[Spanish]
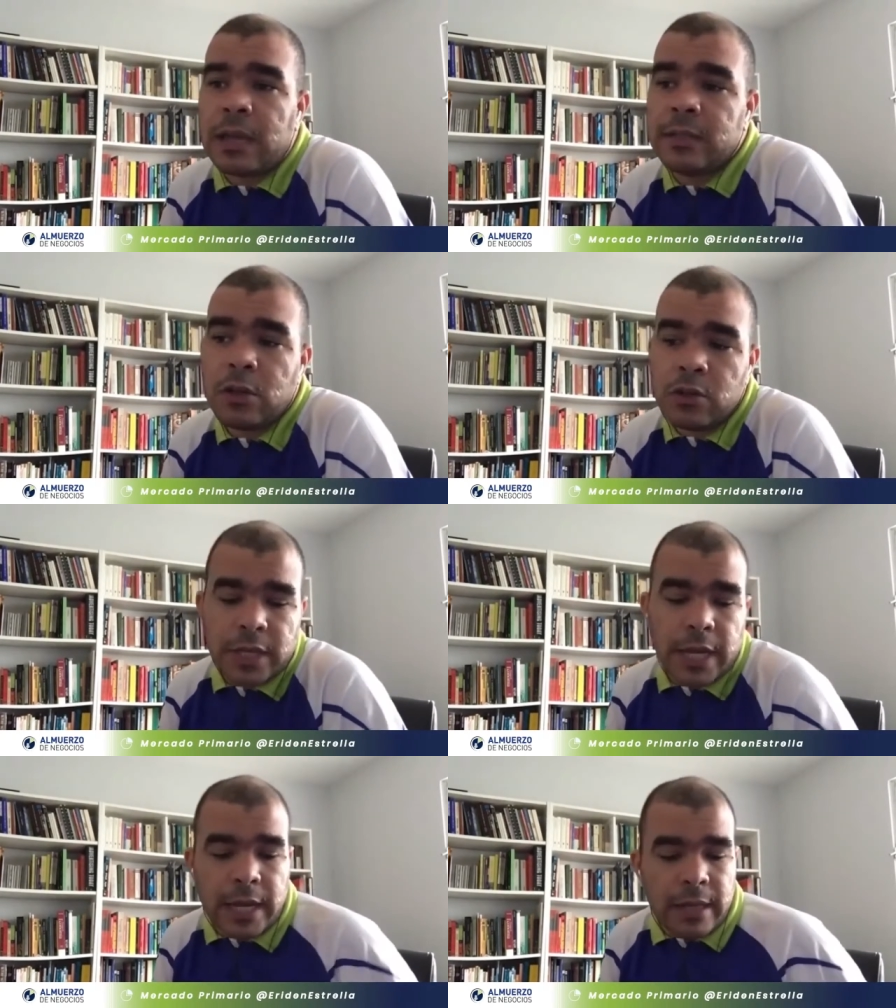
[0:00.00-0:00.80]
Eh, Haití no
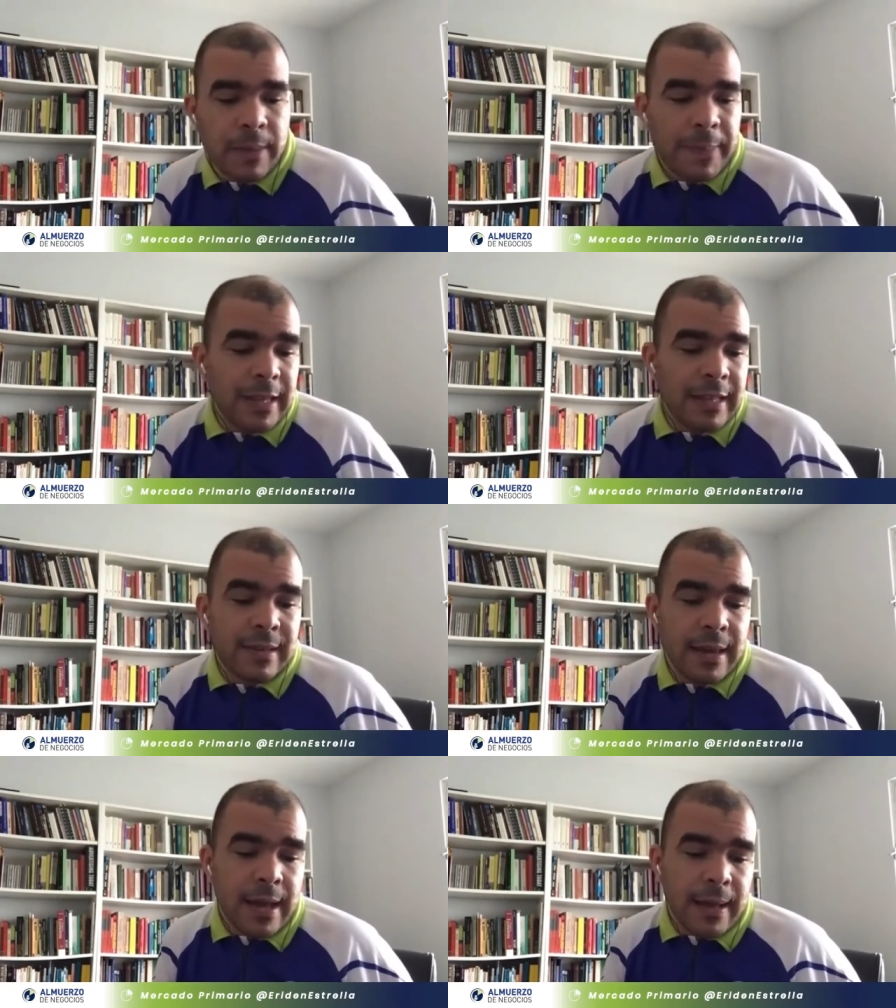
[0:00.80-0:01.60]
tiene
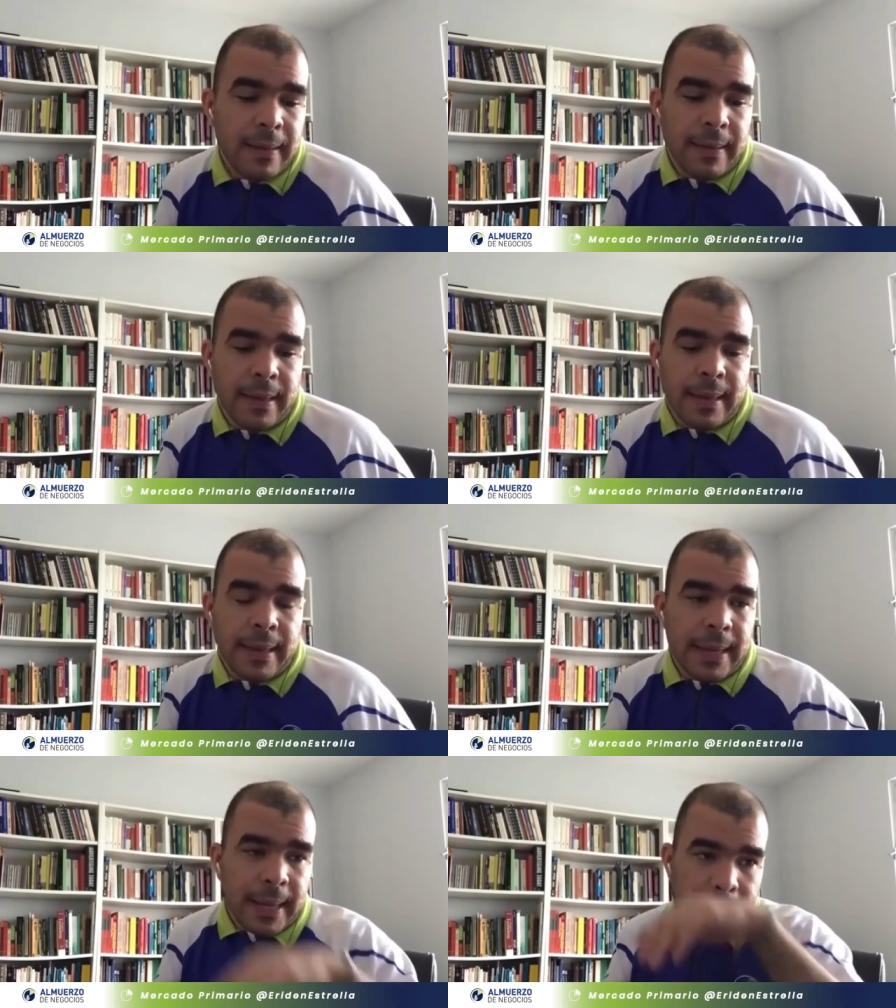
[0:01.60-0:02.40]
independencia,
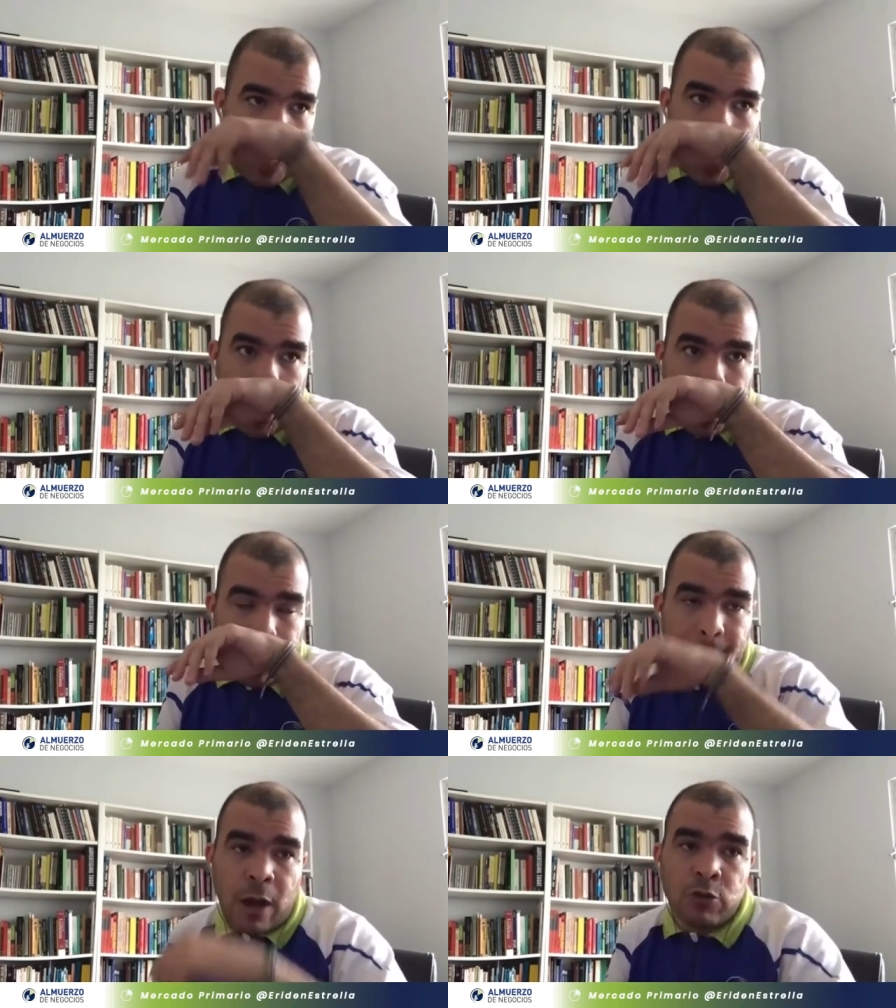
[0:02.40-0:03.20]

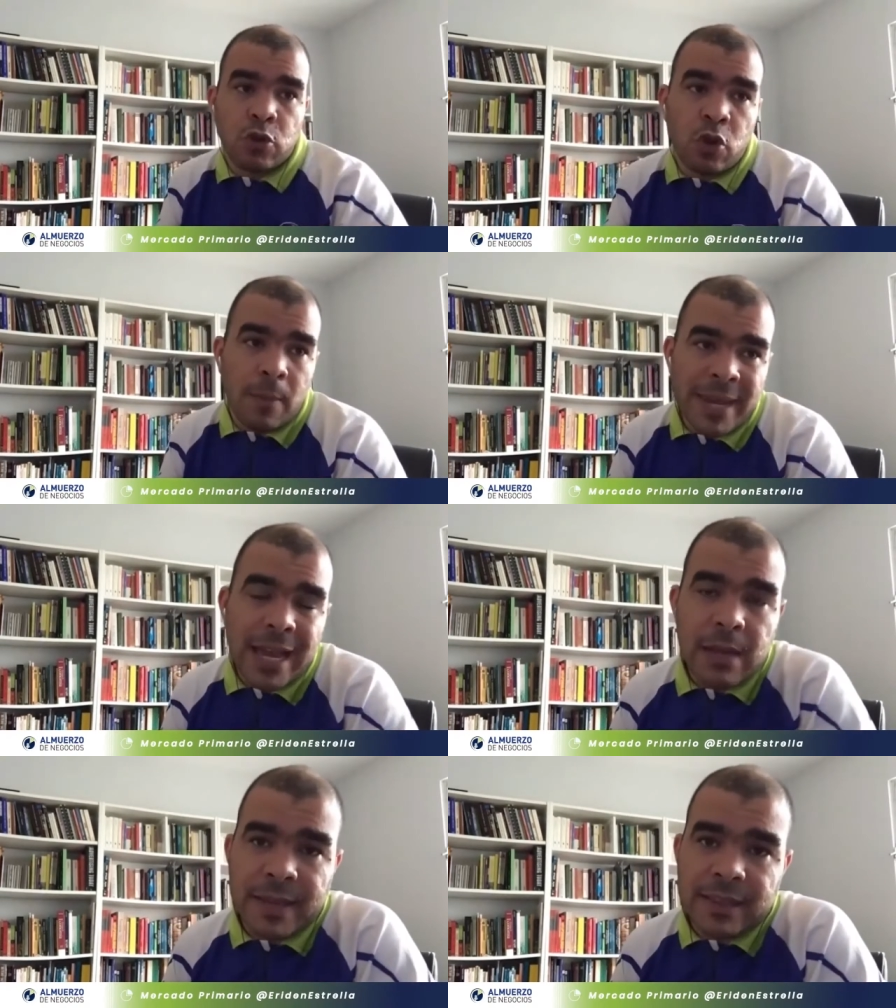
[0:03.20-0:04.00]
eh,
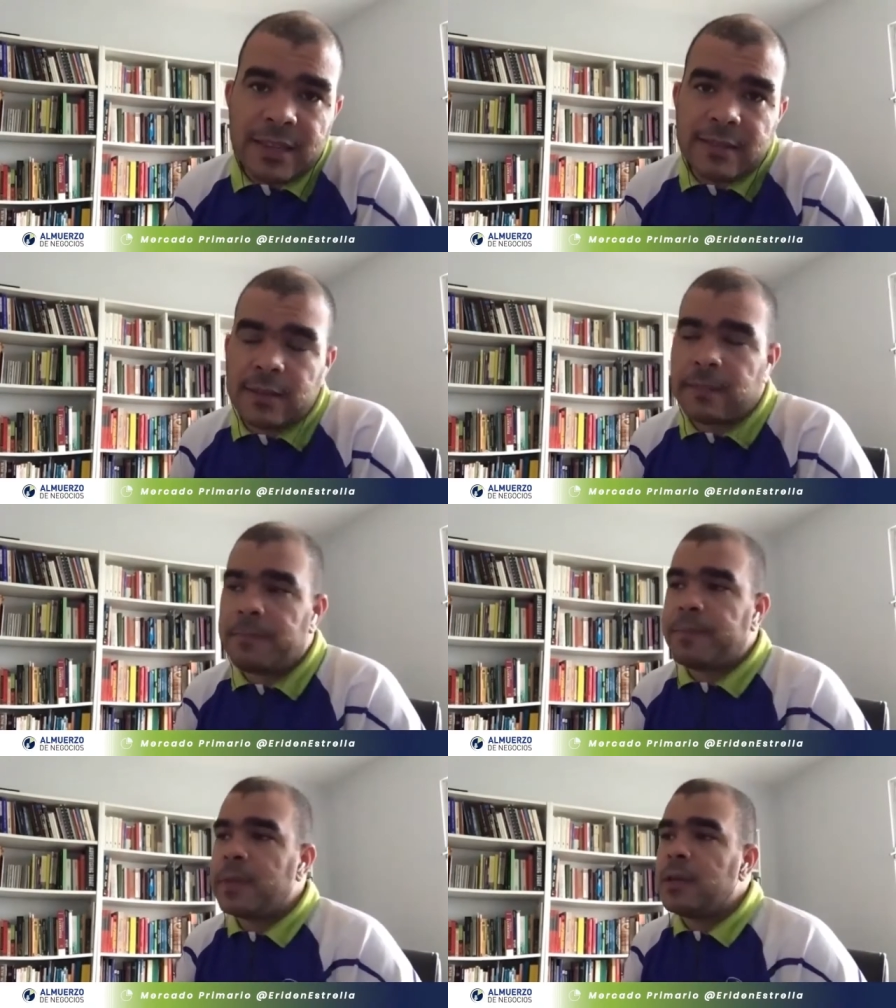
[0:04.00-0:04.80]
autonomía alimenticia.
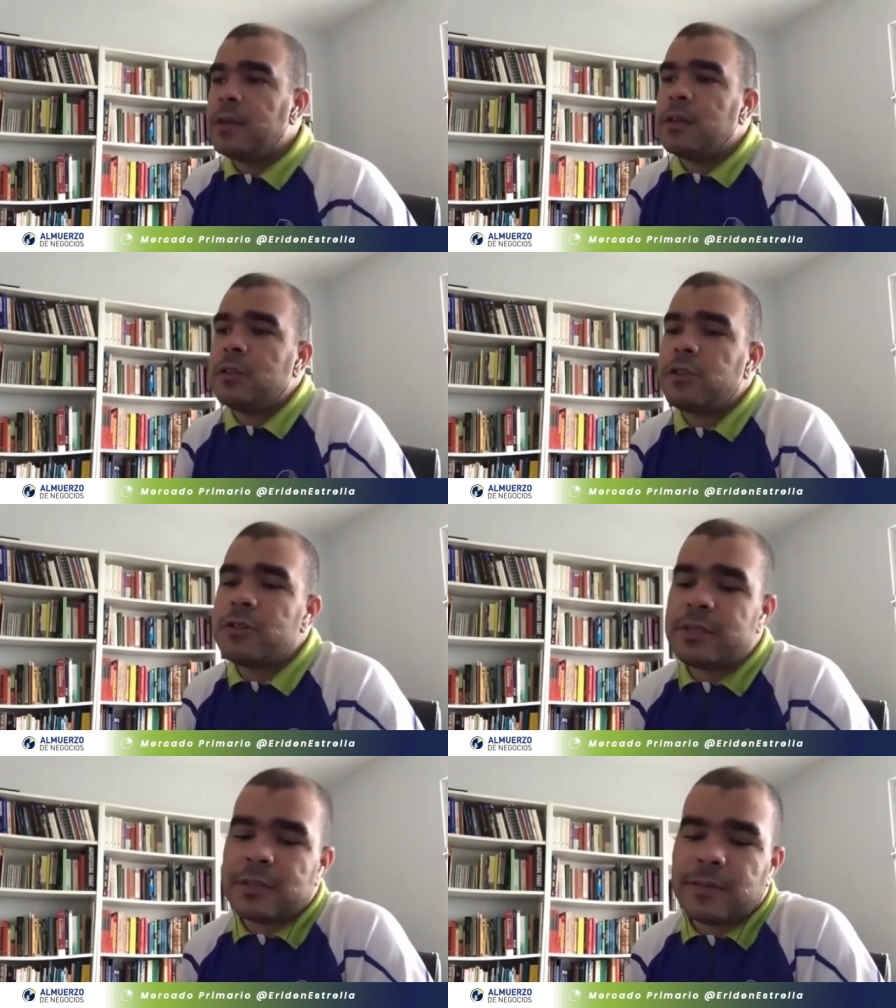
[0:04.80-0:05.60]

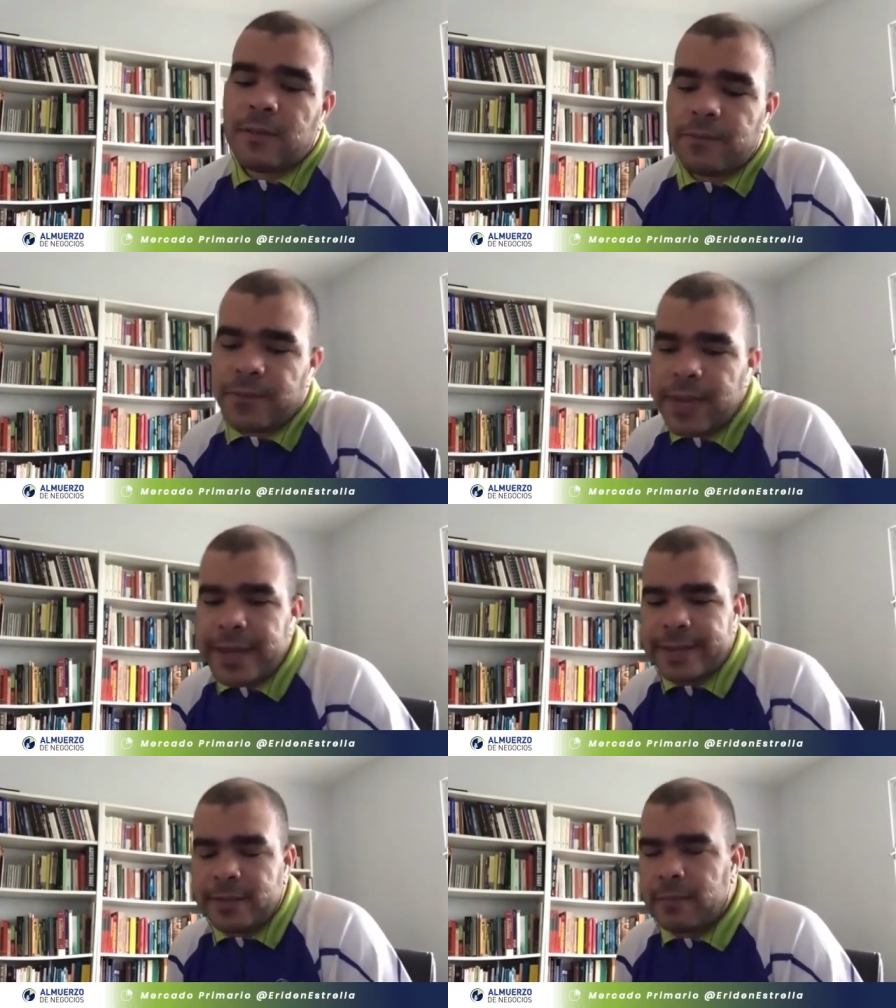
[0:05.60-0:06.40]
Entonces,
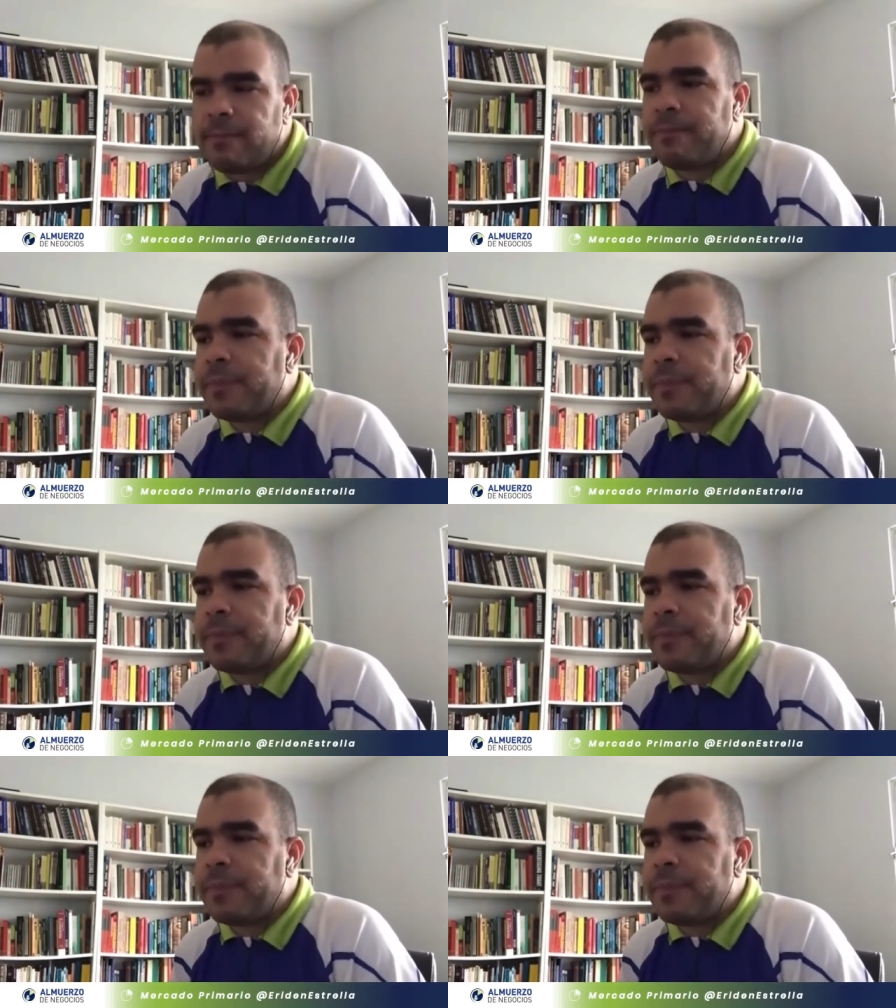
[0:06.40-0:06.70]
fíjense.